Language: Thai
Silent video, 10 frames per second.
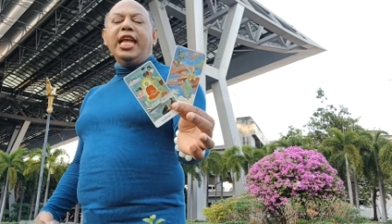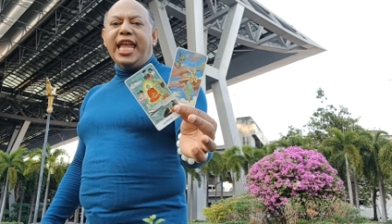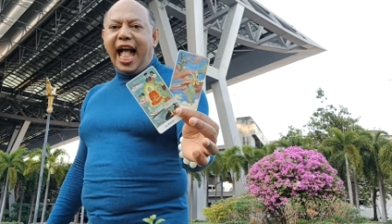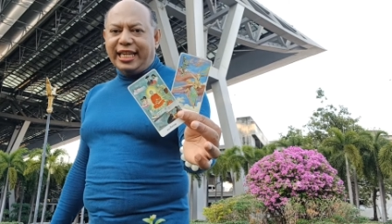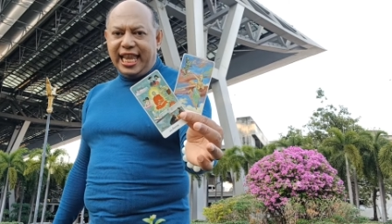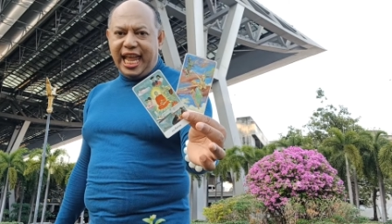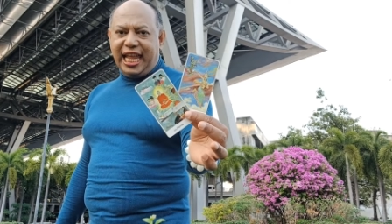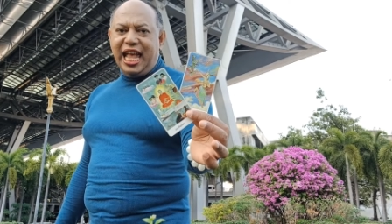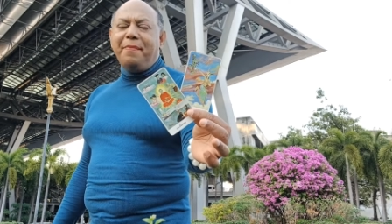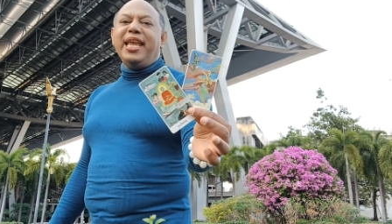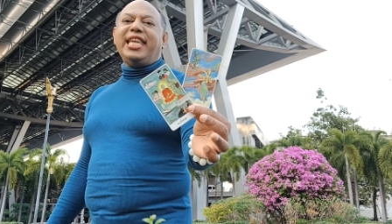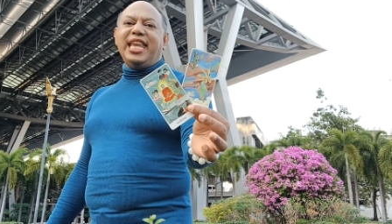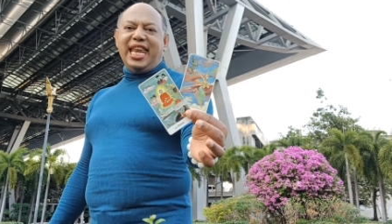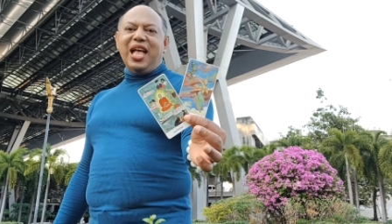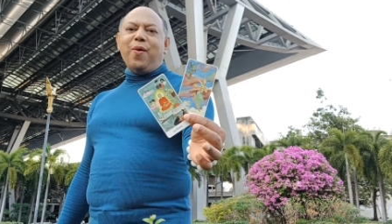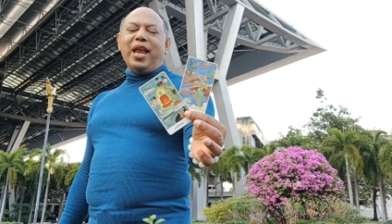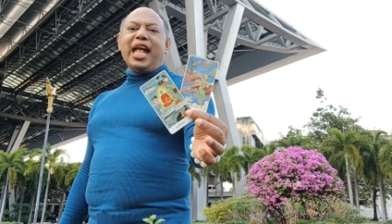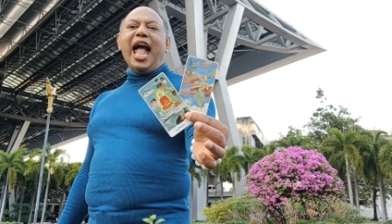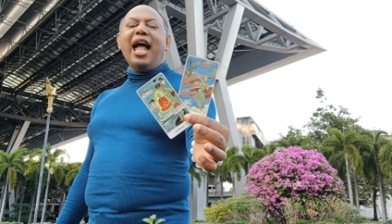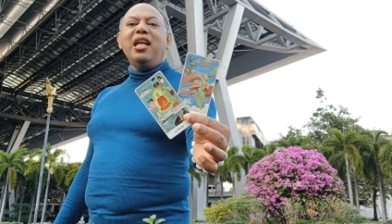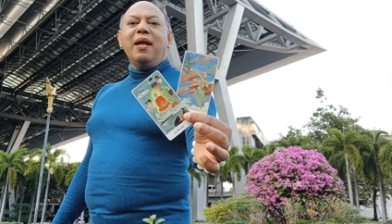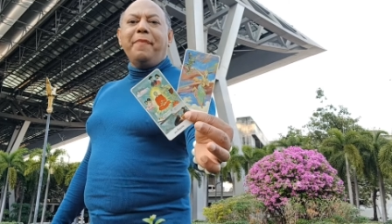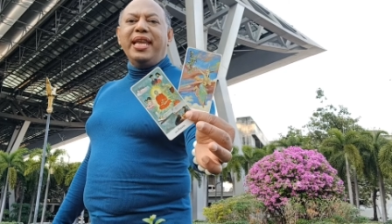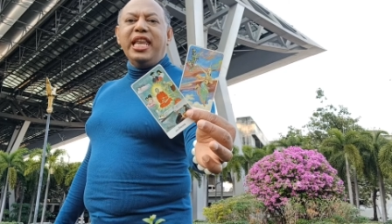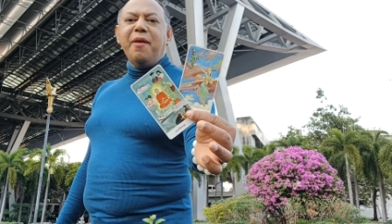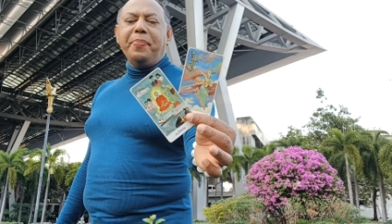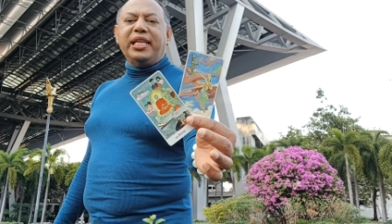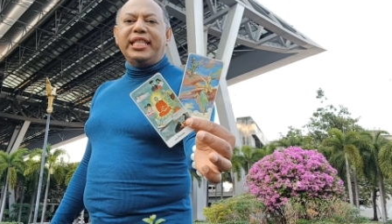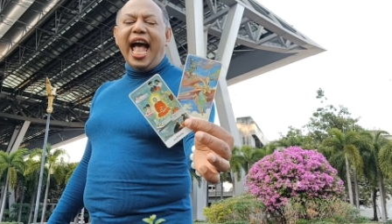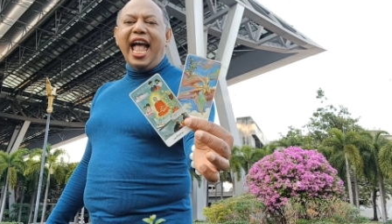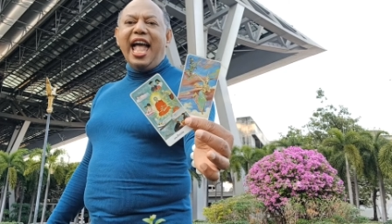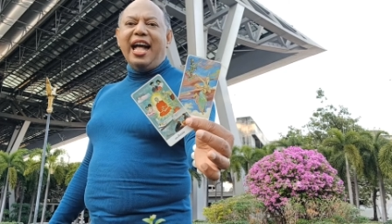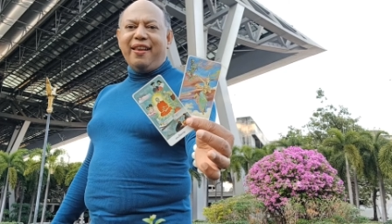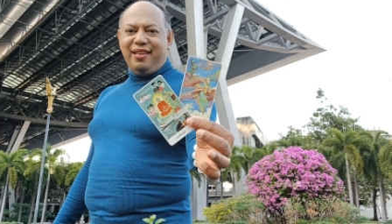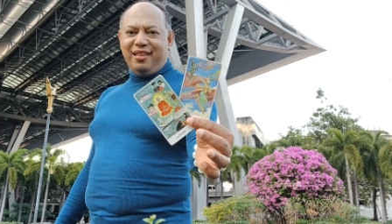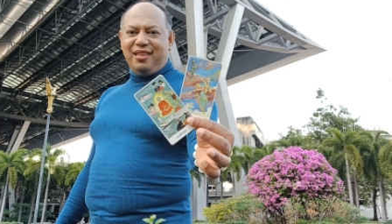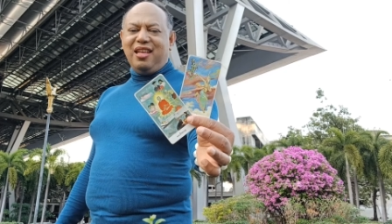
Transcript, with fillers: อย่างดีเยี่ยมเลยทีเดียวนะคะ เป็นที่ปรึกษาหารือ